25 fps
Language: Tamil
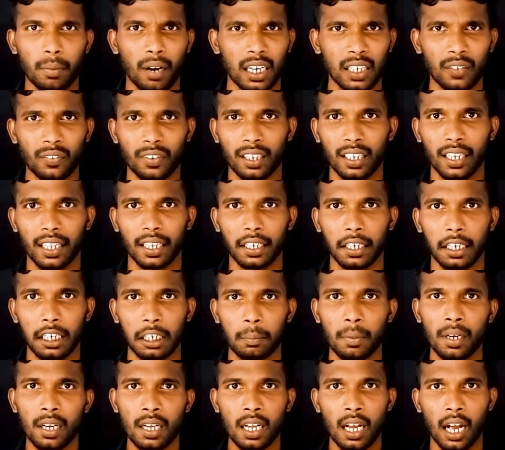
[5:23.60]
மாணவர்களாக
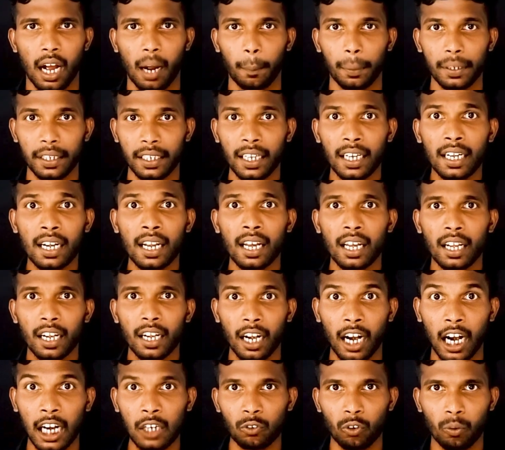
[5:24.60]
இருக்கணும் அப்படி இல்லைன்னா
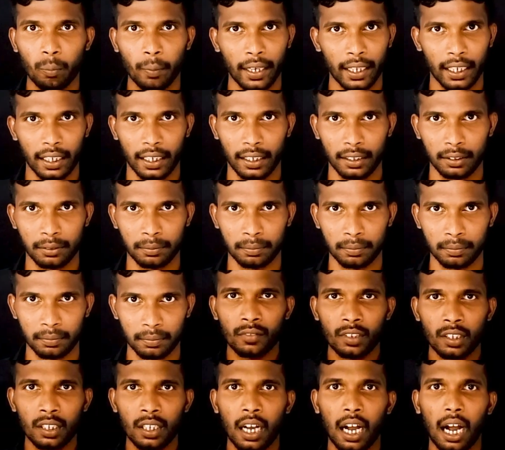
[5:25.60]
இராணுவமாக இருக்கணும்
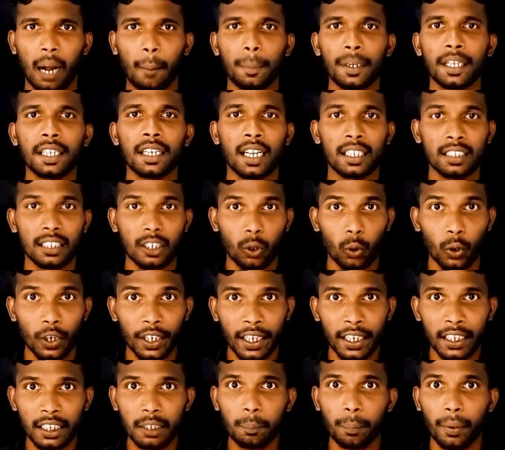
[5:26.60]
அப்படின்னா இந்த
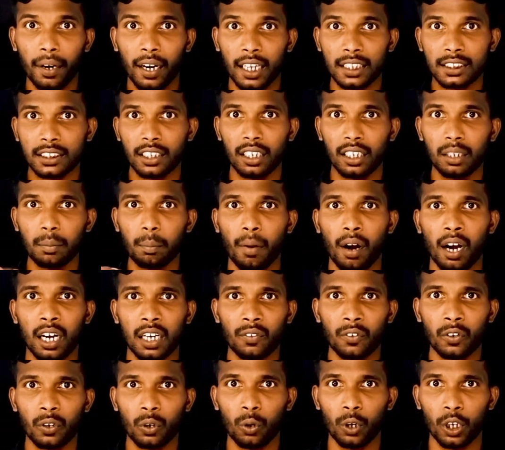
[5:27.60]
கொலையை நீ பாடசாலை
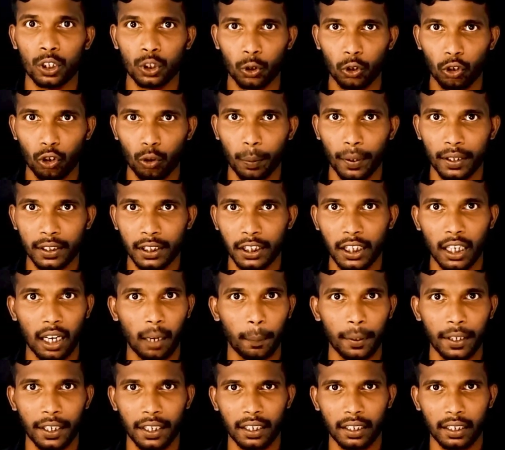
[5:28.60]
மாணவர்களோட படுத்துறியா
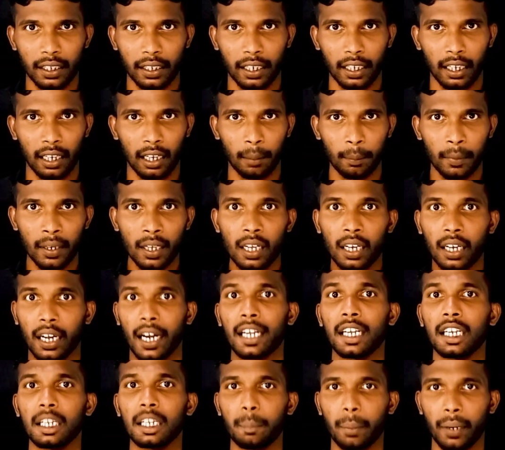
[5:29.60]
அப்படின்னு கேட்கலாம்
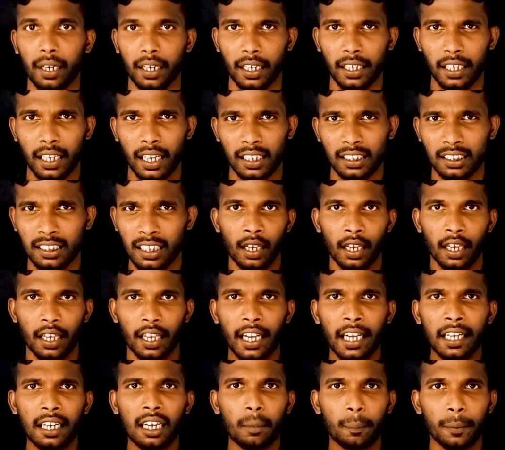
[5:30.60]
கண்டிப்பாக கிடையாது
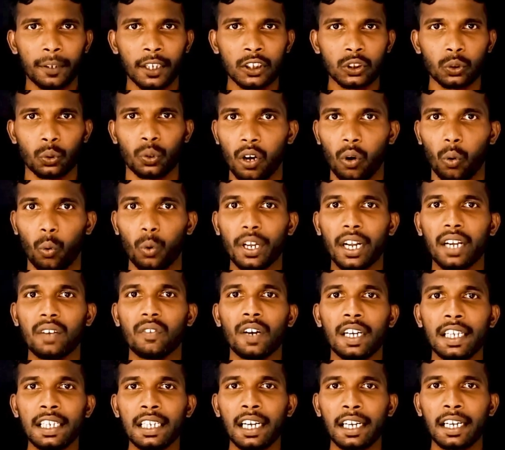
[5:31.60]
ஏன் அப்படின்னு சொன்னால் உடல்
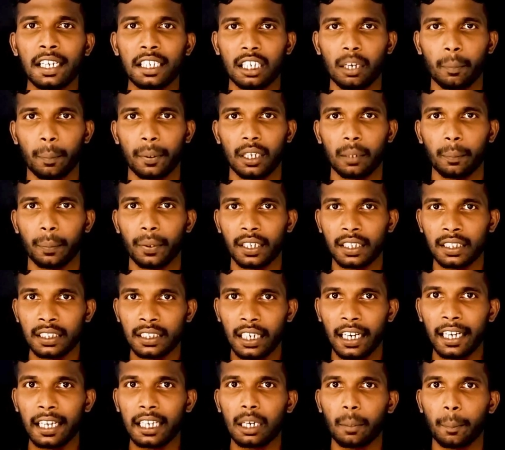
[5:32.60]
வெளியில் எடுக்கப்பட்ட பிறகு
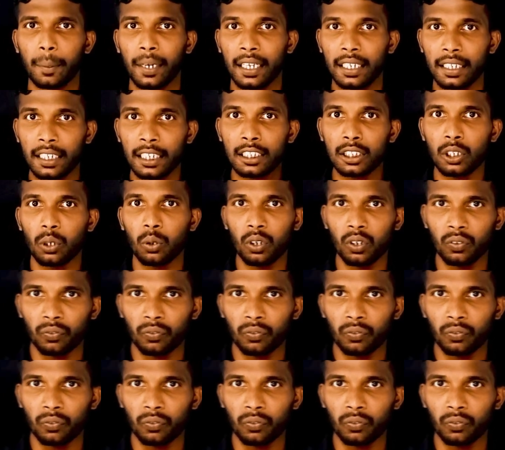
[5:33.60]
எடுக்கப்பட்ட இந்த ஒரு